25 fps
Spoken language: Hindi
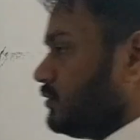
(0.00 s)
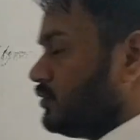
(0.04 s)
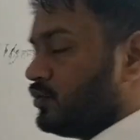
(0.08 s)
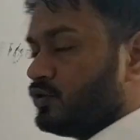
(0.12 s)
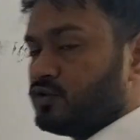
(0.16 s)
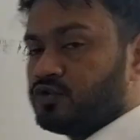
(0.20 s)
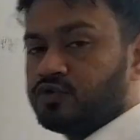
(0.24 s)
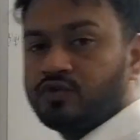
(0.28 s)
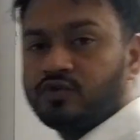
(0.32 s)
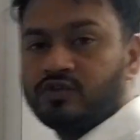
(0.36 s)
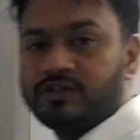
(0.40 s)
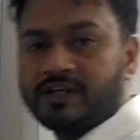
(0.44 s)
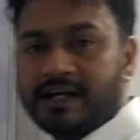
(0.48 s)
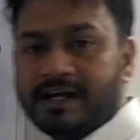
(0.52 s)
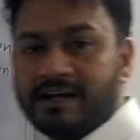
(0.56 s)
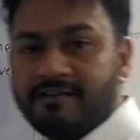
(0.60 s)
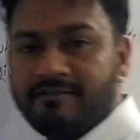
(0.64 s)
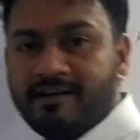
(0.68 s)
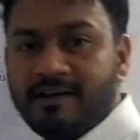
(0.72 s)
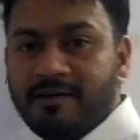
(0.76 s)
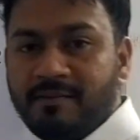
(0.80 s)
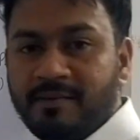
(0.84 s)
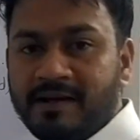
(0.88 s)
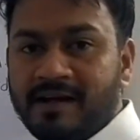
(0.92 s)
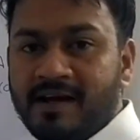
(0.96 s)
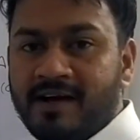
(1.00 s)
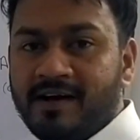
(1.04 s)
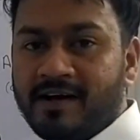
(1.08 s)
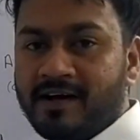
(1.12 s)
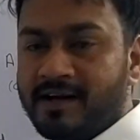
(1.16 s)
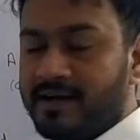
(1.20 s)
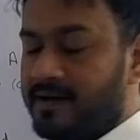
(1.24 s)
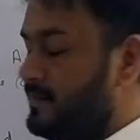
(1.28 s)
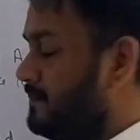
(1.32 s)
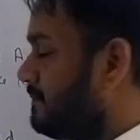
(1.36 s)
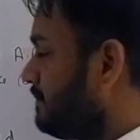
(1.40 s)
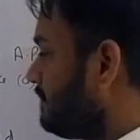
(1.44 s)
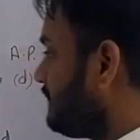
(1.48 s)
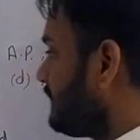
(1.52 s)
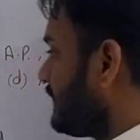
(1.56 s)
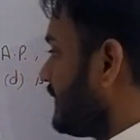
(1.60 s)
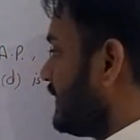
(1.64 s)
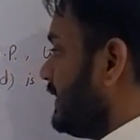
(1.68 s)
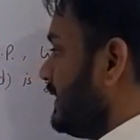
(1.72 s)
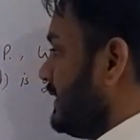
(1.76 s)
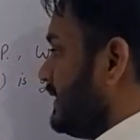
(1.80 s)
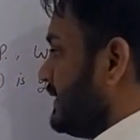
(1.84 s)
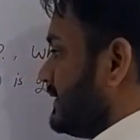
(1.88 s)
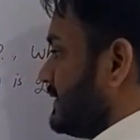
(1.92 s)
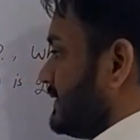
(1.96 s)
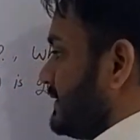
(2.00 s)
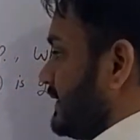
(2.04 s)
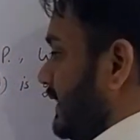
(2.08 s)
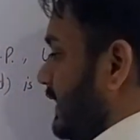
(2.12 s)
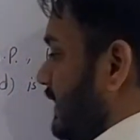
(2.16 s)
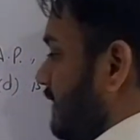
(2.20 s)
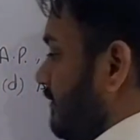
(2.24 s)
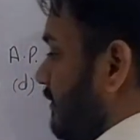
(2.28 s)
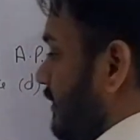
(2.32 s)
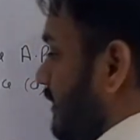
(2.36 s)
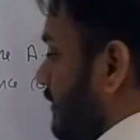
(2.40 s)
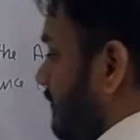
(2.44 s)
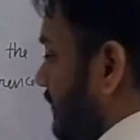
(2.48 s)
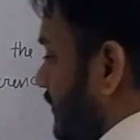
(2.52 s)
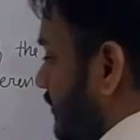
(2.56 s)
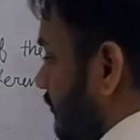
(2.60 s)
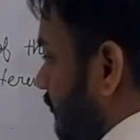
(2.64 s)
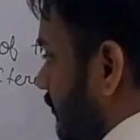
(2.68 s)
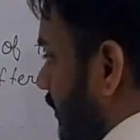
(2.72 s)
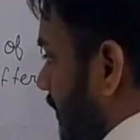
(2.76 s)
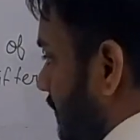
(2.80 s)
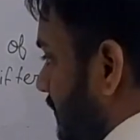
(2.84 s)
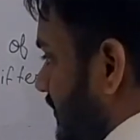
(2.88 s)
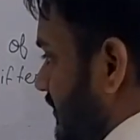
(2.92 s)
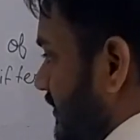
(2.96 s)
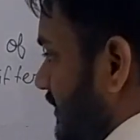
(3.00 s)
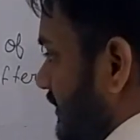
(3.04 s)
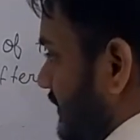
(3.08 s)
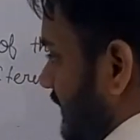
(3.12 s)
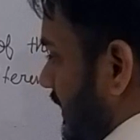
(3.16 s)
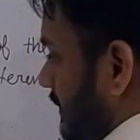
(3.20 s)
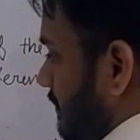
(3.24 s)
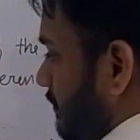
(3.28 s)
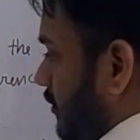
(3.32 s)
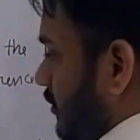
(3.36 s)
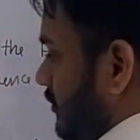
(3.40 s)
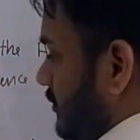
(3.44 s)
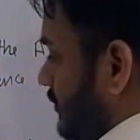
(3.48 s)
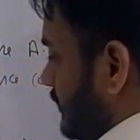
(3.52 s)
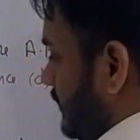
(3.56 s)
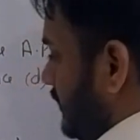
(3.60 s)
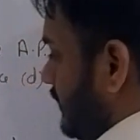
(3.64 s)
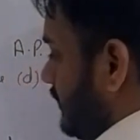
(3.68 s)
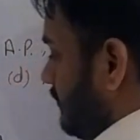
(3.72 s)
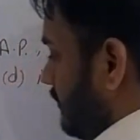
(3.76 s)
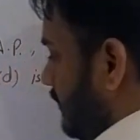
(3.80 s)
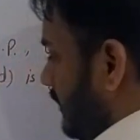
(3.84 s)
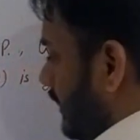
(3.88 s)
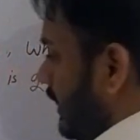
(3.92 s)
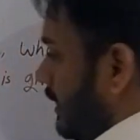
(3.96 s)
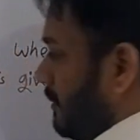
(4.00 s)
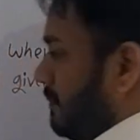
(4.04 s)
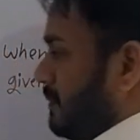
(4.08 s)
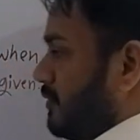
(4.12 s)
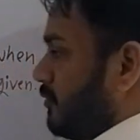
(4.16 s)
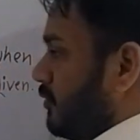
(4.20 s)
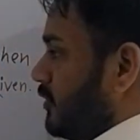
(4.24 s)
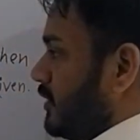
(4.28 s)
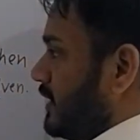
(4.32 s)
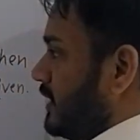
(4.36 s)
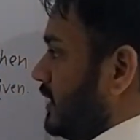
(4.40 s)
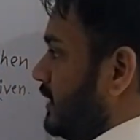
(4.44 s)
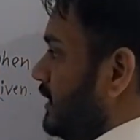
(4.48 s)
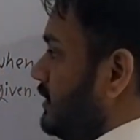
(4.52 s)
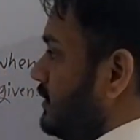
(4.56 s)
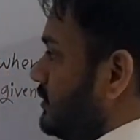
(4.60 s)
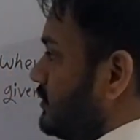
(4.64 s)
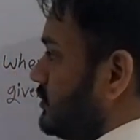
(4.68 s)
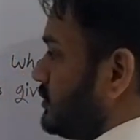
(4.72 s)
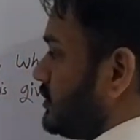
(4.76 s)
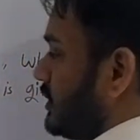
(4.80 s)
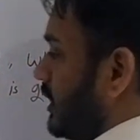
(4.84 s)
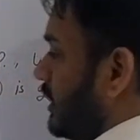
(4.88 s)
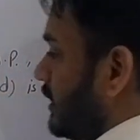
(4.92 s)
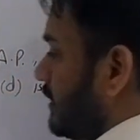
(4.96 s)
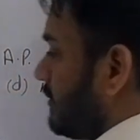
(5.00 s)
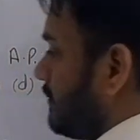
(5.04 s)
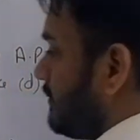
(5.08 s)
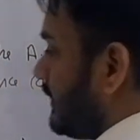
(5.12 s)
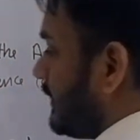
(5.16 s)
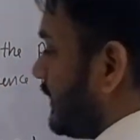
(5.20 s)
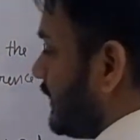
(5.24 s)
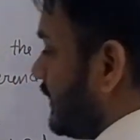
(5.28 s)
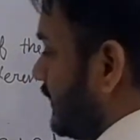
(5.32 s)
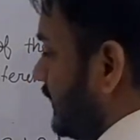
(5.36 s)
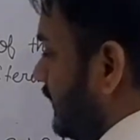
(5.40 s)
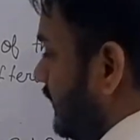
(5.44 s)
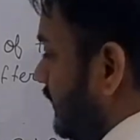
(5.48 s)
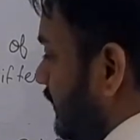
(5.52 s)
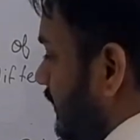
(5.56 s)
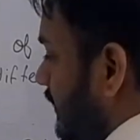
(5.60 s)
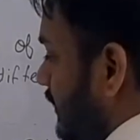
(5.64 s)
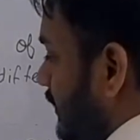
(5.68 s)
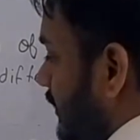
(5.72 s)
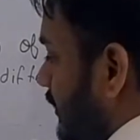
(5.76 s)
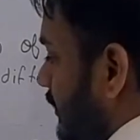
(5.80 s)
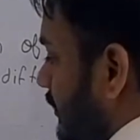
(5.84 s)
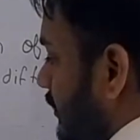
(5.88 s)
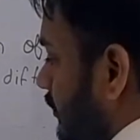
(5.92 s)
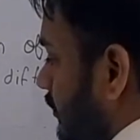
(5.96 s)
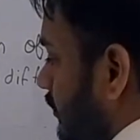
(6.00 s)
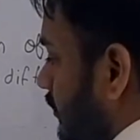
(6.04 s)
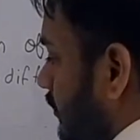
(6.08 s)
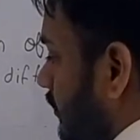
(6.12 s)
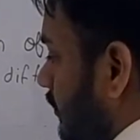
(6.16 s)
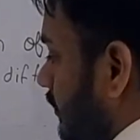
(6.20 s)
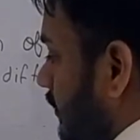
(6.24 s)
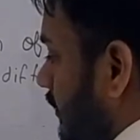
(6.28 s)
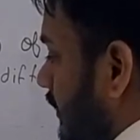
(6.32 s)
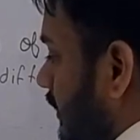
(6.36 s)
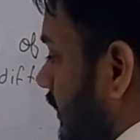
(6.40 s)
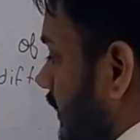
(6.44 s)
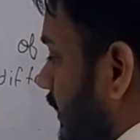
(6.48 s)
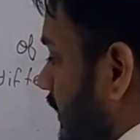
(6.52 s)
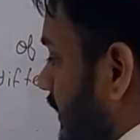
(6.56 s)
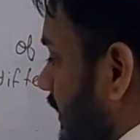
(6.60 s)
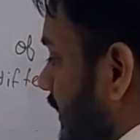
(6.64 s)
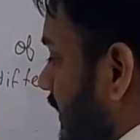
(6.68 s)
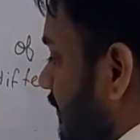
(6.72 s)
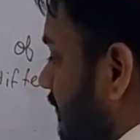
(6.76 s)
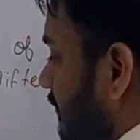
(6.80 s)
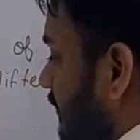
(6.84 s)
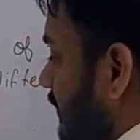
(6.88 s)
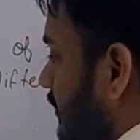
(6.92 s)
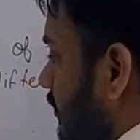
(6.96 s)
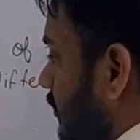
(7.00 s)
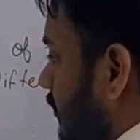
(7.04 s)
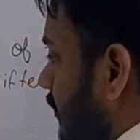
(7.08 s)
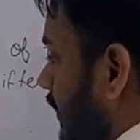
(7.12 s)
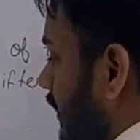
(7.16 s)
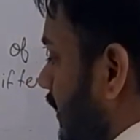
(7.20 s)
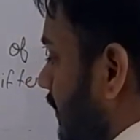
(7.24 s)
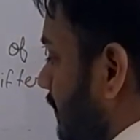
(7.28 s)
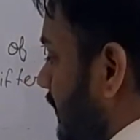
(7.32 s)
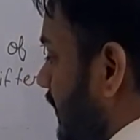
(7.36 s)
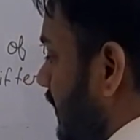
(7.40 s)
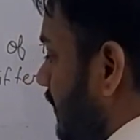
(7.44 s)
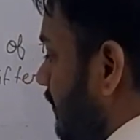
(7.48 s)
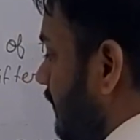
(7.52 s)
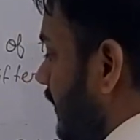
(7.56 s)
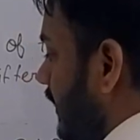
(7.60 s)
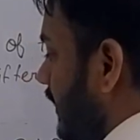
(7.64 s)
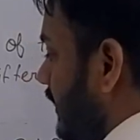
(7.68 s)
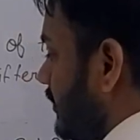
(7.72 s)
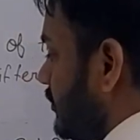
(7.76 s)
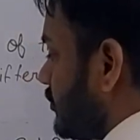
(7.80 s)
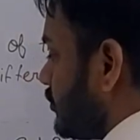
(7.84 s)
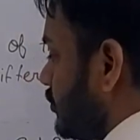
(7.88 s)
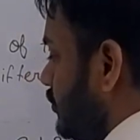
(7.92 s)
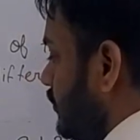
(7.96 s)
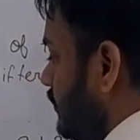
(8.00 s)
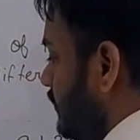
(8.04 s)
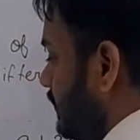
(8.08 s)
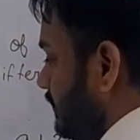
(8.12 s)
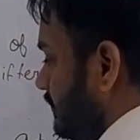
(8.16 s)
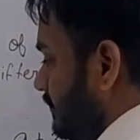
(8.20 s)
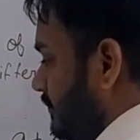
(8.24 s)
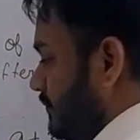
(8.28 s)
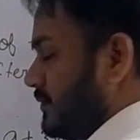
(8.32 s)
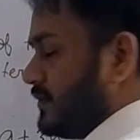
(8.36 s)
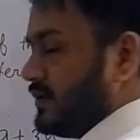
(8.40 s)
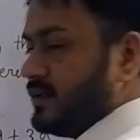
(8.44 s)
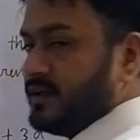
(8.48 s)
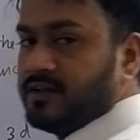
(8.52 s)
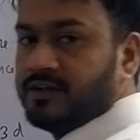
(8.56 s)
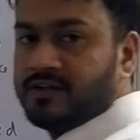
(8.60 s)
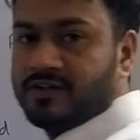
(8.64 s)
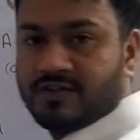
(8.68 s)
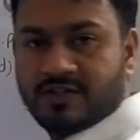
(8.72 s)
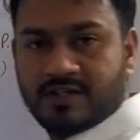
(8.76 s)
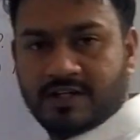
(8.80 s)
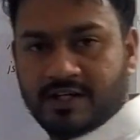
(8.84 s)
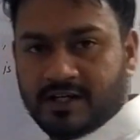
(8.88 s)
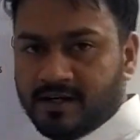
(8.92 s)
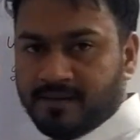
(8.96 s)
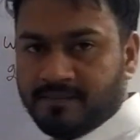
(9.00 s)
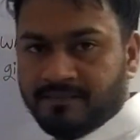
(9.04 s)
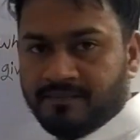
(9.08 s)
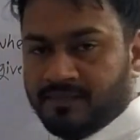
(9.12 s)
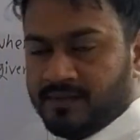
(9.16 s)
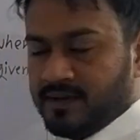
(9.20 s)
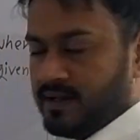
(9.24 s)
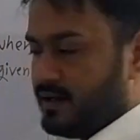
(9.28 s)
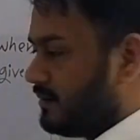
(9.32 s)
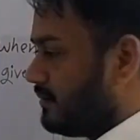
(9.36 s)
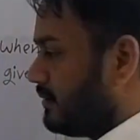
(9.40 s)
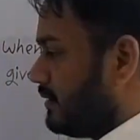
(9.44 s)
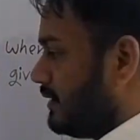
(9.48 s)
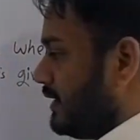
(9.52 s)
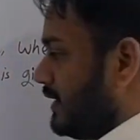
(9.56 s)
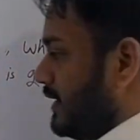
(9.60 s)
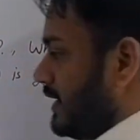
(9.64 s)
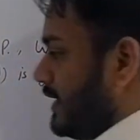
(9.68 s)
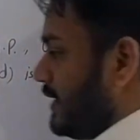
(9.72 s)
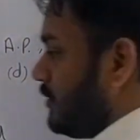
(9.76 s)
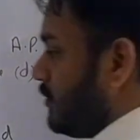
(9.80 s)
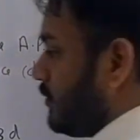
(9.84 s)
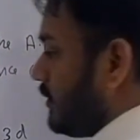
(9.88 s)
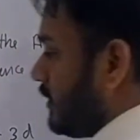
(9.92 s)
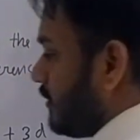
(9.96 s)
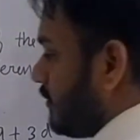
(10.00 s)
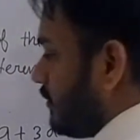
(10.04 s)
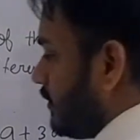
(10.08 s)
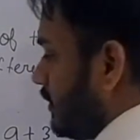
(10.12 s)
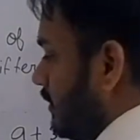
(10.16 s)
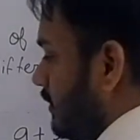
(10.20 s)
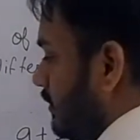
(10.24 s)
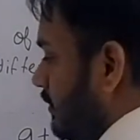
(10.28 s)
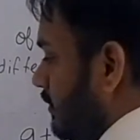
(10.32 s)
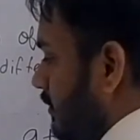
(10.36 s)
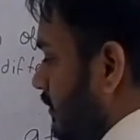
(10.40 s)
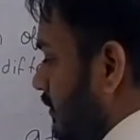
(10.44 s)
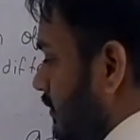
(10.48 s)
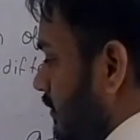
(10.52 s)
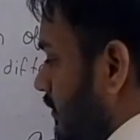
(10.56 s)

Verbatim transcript: दोस्तों सेकेंड वाले में क्या करना है सेकेंड वाले में वापस सेम प्रोसेस है ए पी वही रहेगी चार टर्म निकालनी है तो ए वन होगा अपना माइनस टू ठीक है ए टू क्या होगा